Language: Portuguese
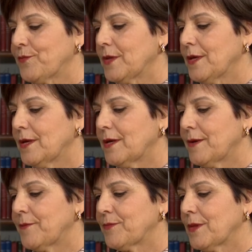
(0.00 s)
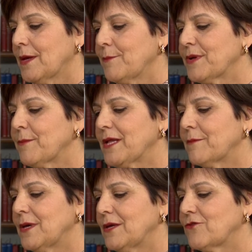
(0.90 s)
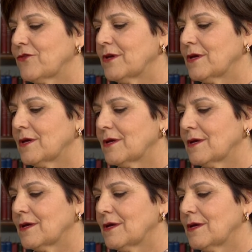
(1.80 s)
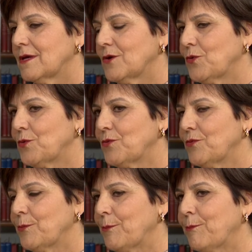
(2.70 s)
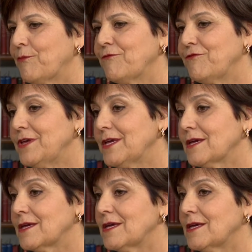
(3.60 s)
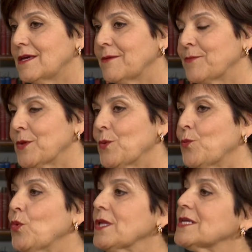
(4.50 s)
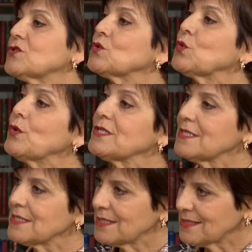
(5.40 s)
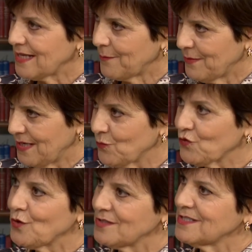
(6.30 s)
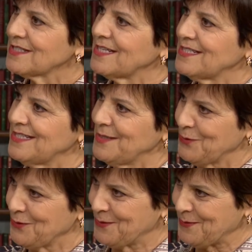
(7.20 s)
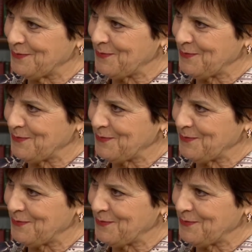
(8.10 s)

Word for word: É, primeiramente, eu vi que muitas coisas que sabemos nós esquecemos. Uhum.